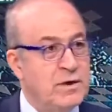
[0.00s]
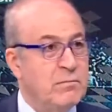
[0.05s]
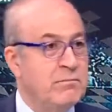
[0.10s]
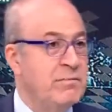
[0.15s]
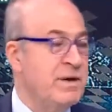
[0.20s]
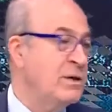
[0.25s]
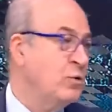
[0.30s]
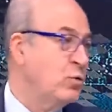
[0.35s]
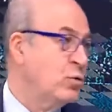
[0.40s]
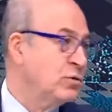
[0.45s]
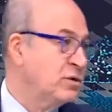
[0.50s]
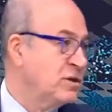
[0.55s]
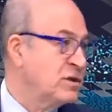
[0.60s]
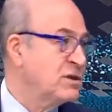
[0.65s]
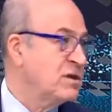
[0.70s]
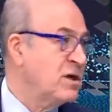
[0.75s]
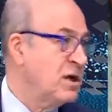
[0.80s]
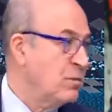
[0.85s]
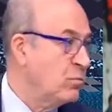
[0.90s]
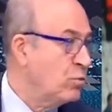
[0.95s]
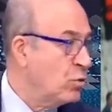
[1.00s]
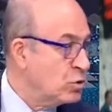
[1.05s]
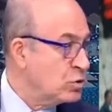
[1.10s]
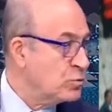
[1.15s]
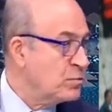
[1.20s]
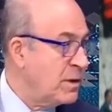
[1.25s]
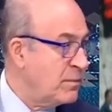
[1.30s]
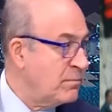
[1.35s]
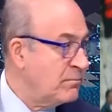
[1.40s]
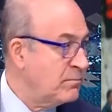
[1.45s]
Ben orta sahayı
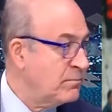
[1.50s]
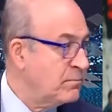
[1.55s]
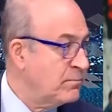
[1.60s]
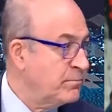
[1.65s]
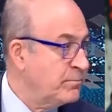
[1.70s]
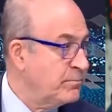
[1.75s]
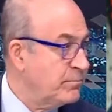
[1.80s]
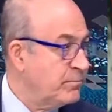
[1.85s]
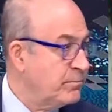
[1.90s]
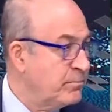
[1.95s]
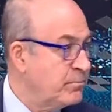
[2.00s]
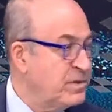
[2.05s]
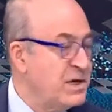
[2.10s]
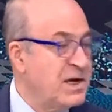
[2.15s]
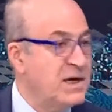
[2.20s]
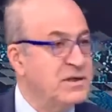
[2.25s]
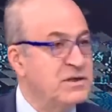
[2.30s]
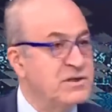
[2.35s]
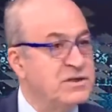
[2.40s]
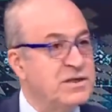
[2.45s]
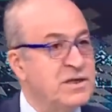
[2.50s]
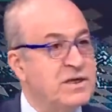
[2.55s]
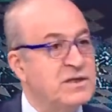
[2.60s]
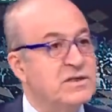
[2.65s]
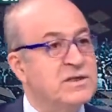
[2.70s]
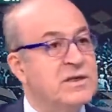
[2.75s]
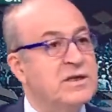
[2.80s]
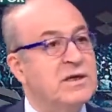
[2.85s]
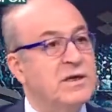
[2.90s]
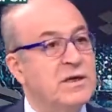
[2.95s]
bozmam. Pjanic,
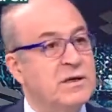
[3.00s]
Tekşerya,